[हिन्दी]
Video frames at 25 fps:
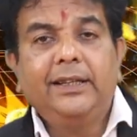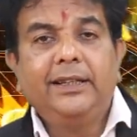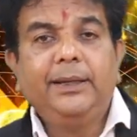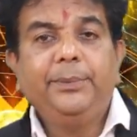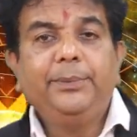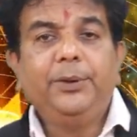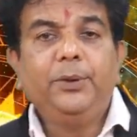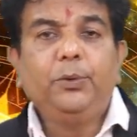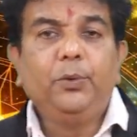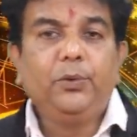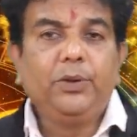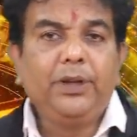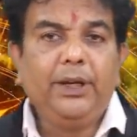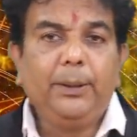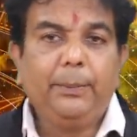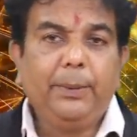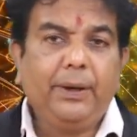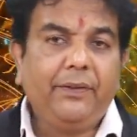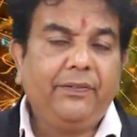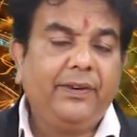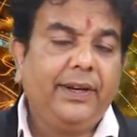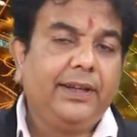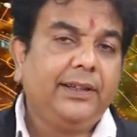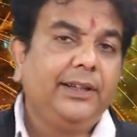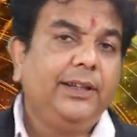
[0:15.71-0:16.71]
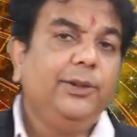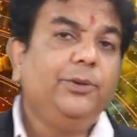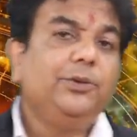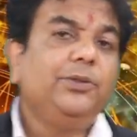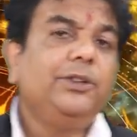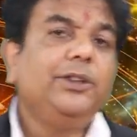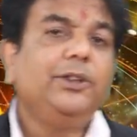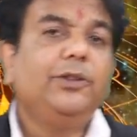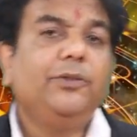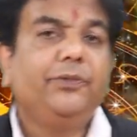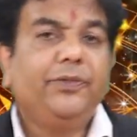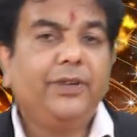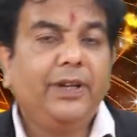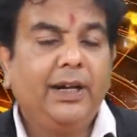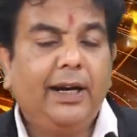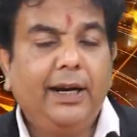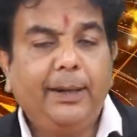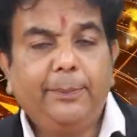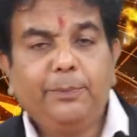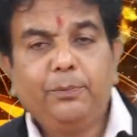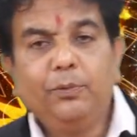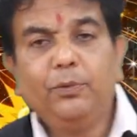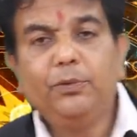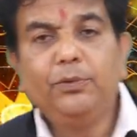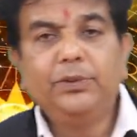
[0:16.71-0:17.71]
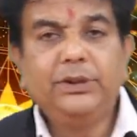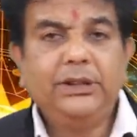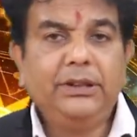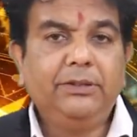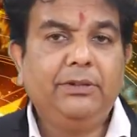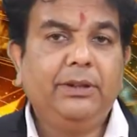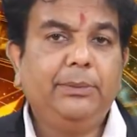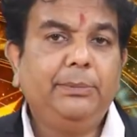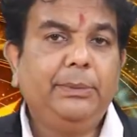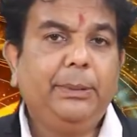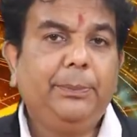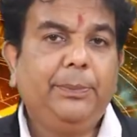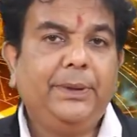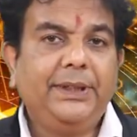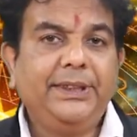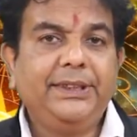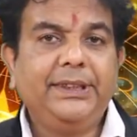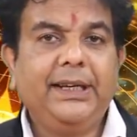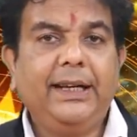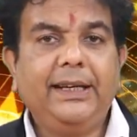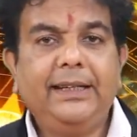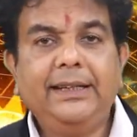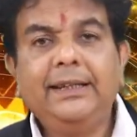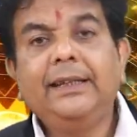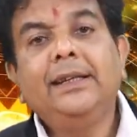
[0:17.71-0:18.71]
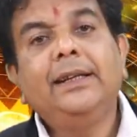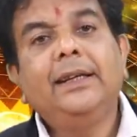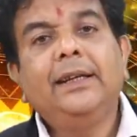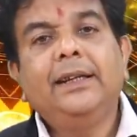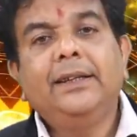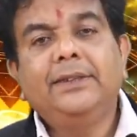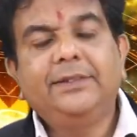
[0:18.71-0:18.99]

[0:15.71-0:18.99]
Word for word: जब ये टोटल परफेक्ट नहीं होते तो फिर आपको जीवन में परेशानी